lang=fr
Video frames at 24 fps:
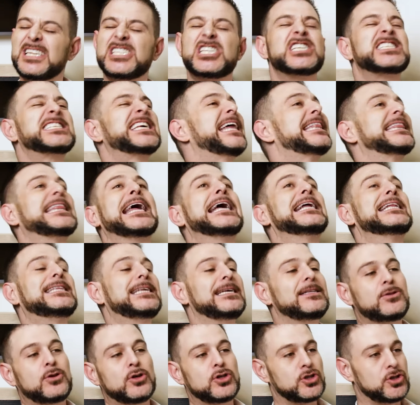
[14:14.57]
jusqu'à temps que
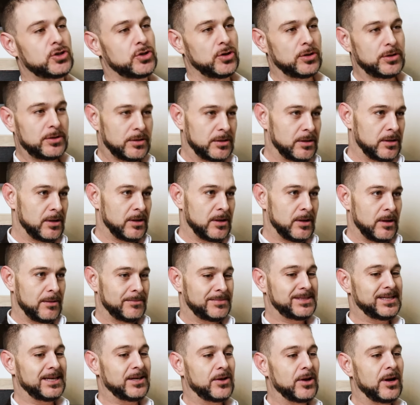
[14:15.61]
tu touches toutes.
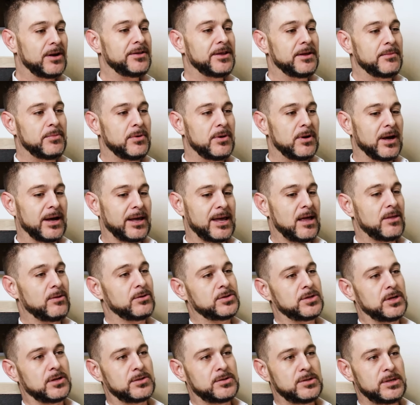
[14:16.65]
Puis c'est que le début, regarde
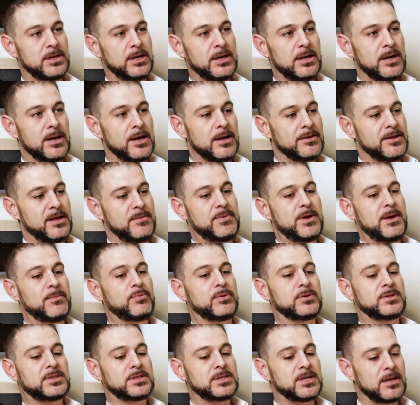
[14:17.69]
aujourd'hui, tu es bien
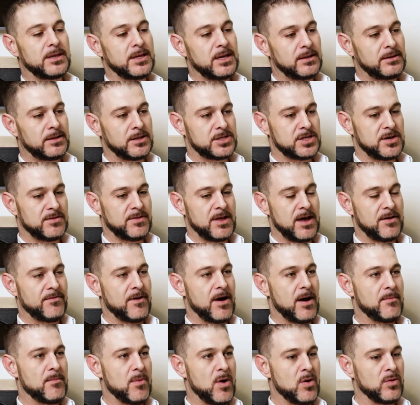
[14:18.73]
positionné, tes chiffres
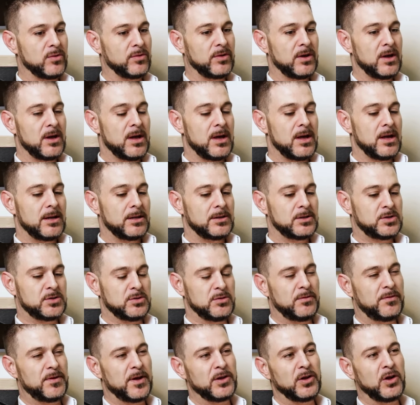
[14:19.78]
d'affaires montent, tu
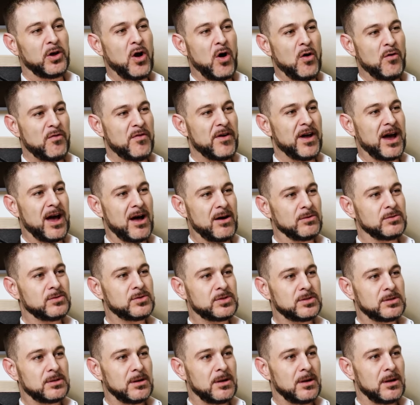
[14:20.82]
nous fais une
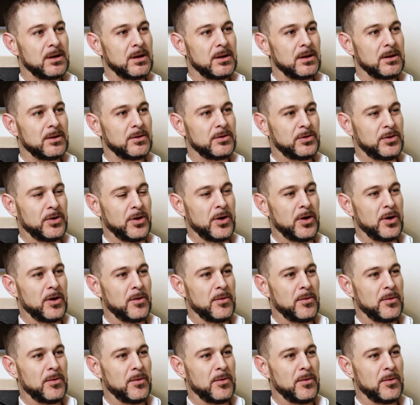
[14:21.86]
conférence de